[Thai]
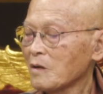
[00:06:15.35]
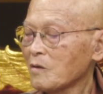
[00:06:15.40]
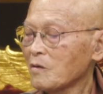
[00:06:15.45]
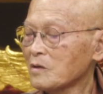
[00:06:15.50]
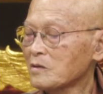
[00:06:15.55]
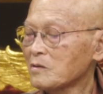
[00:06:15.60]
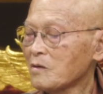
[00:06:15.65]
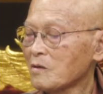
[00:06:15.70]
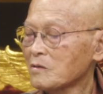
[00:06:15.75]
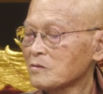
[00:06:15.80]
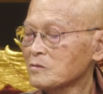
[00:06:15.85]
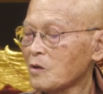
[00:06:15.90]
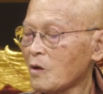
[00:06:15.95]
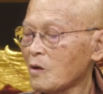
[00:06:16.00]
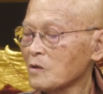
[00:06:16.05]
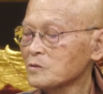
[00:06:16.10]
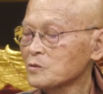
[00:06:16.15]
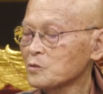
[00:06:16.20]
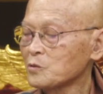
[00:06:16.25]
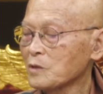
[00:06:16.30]
ก็ต้องต่
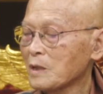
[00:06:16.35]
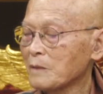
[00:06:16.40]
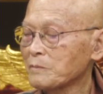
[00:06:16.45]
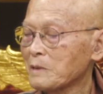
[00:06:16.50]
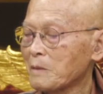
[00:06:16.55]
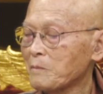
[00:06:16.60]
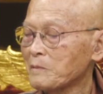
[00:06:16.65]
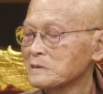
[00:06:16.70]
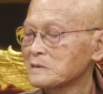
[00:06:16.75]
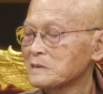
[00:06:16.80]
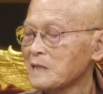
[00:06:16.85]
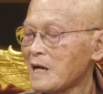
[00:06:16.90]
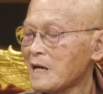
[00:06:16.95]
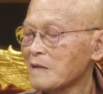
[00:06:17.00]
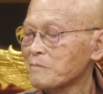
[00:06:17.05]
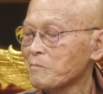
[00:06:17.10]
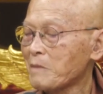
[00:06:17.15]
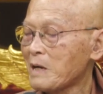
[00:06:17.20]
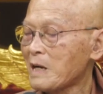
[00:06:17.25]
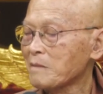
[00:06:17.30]
อสู้กับธรรมชา
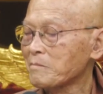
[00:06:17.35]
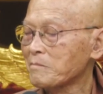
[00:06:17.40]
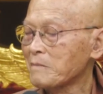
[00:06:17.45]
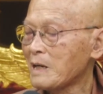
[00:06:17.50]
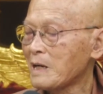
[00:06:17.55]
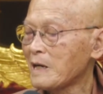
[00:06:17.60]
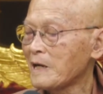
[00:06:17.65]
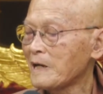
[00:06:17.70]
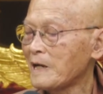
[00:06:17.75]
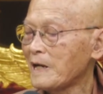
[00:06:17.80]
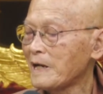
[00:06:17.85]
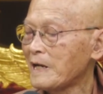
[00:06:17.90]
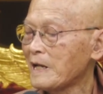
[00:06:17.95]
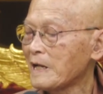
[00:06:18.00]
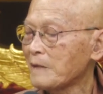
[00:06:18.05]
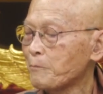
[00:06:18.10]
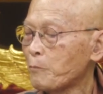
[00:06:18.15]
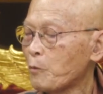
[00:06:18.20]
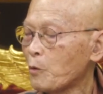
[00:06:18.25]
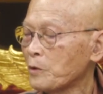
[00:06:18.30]
ติมากมายได้ได้
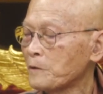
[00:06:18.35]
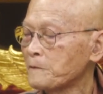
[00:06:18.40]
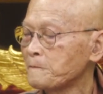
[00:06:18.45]
ผล